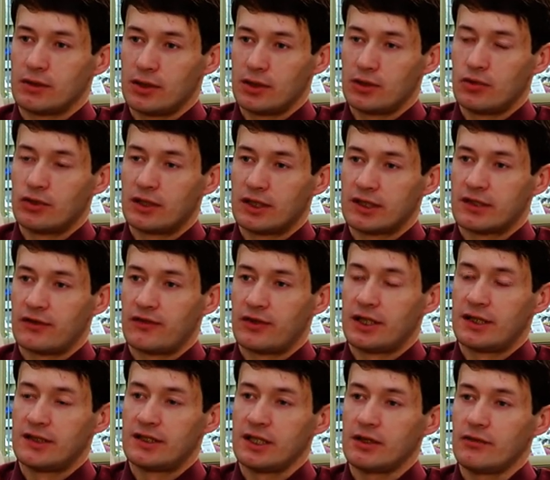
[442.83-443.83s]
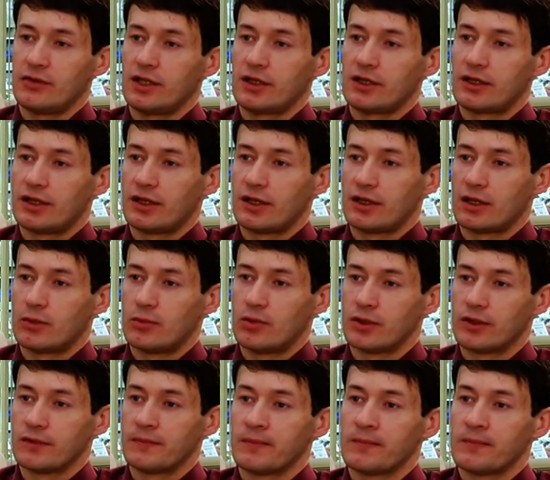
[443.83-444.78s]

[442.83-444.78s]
идут на софинансирование таких работ.